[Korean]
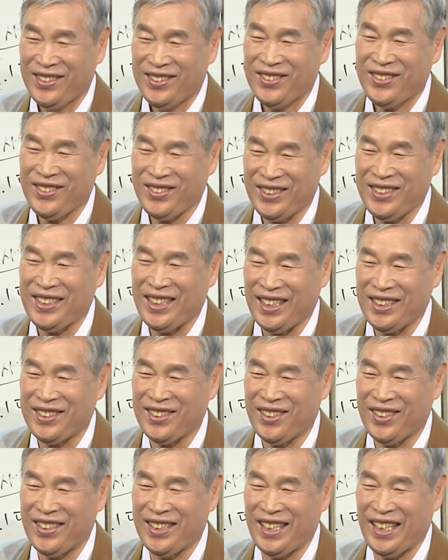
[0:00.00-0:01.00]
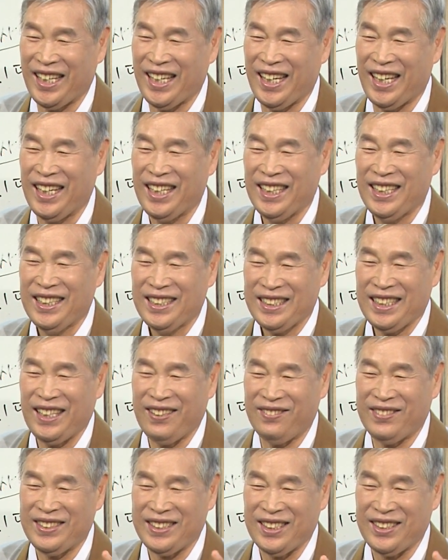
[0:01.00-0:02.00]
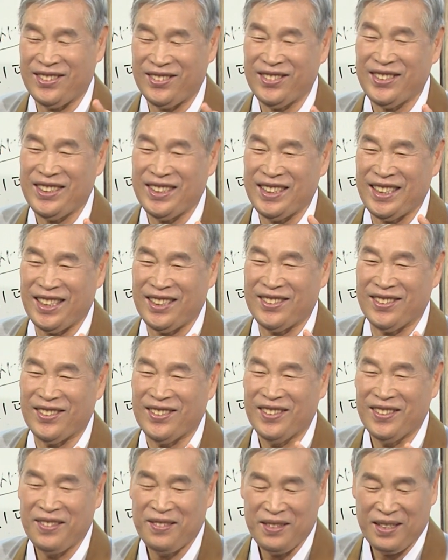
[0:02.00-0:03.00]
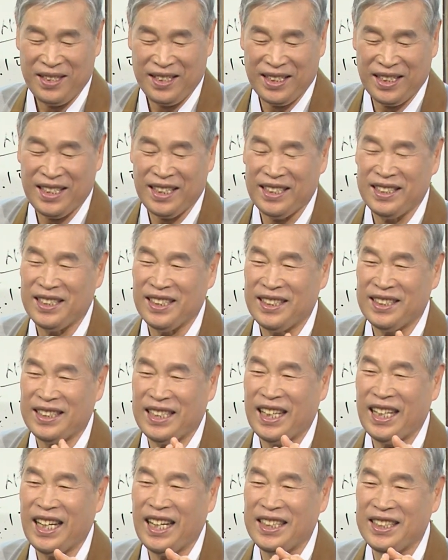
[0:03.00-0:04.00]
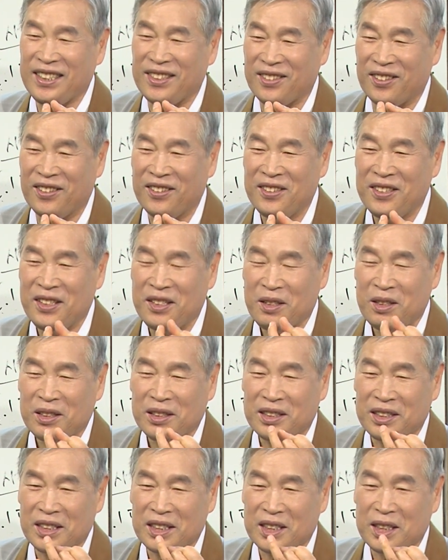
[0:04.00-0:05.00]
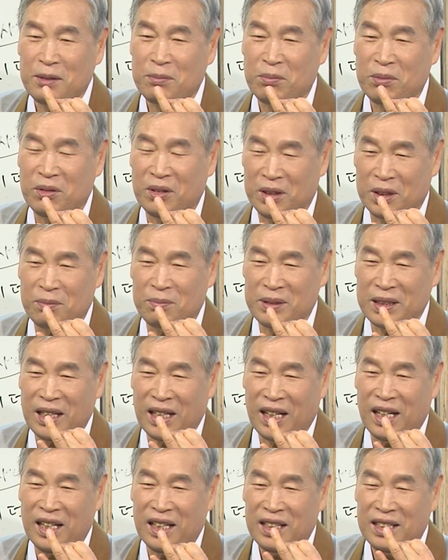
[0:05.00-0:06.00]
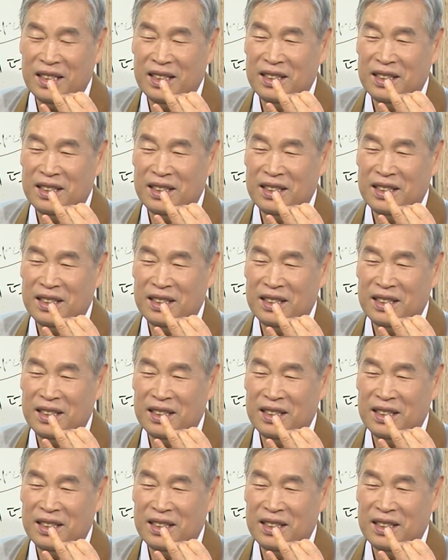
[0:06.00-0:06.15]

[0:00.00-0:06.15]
수지대죠. 예. 세 번째 수지대죠. 이렇게 이제 세 가지로 이제 신분 검사가